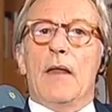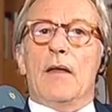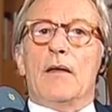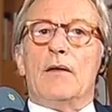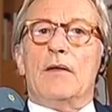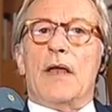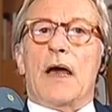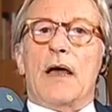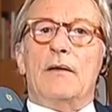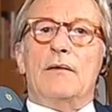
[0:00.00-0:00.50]

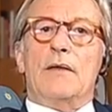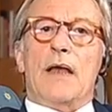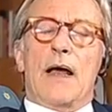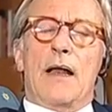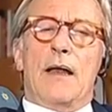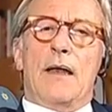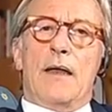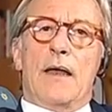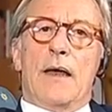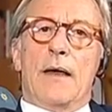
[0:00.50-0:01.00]
da,
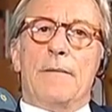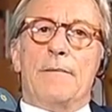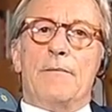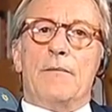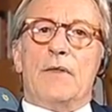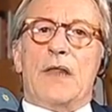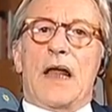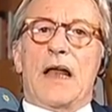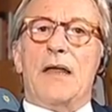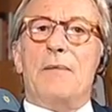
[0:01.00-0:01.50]

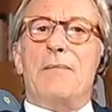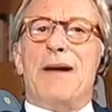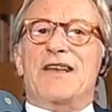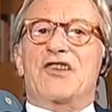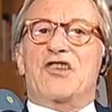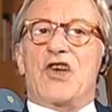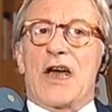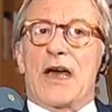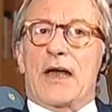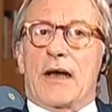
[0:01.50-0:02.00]
dal, dalle
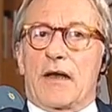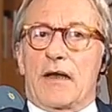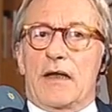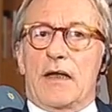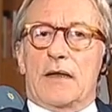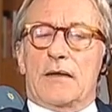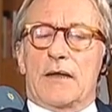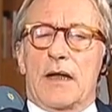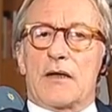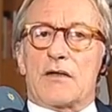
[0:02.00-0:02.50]

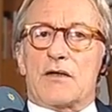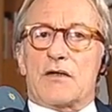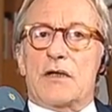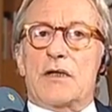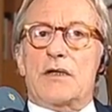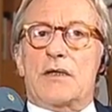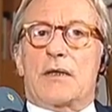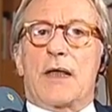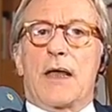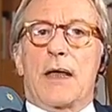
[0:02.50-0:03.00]
macerie del
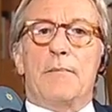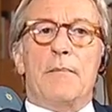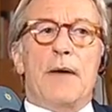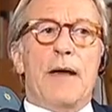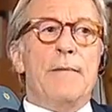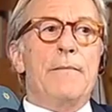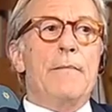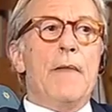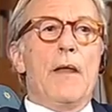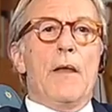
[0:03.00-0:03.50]

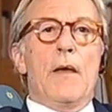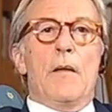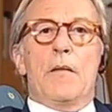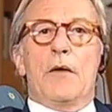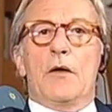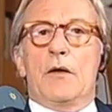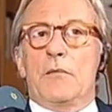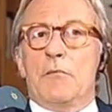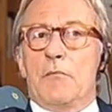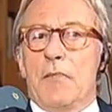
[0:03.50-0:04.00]
sistema
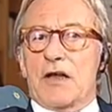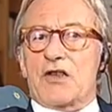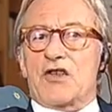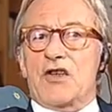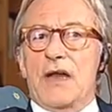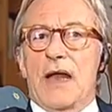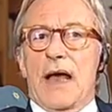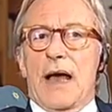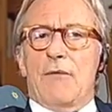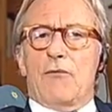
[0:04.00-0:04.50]

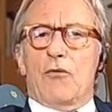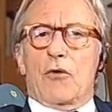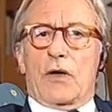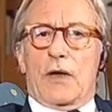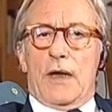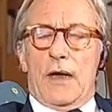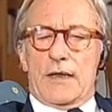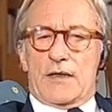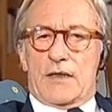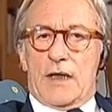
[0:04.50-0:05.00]
immaginavo
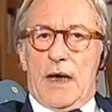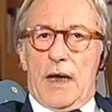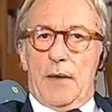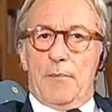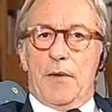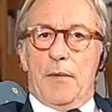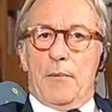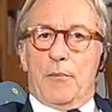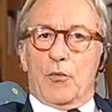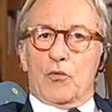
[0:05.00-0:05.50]
che
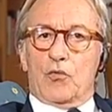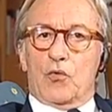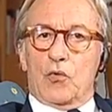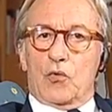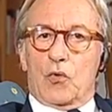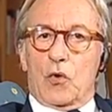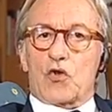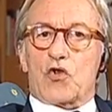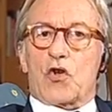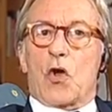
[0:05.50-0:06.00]
sarebbe
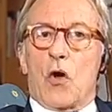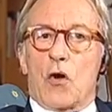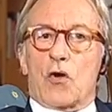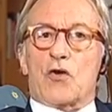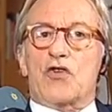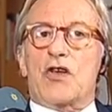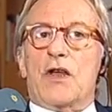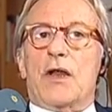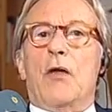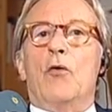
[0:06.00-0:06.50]
potuto
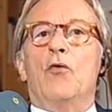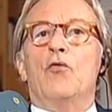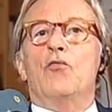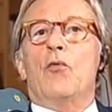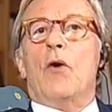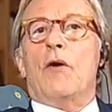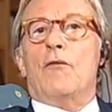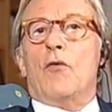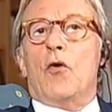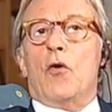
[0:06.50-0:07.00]
sorgere un
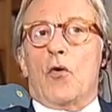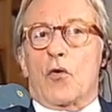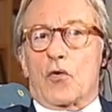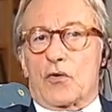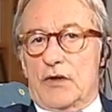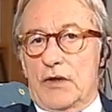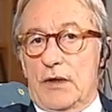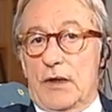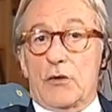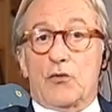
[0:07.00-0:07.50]
nuovo
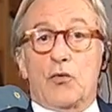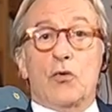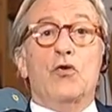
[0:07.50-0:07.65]
ordine.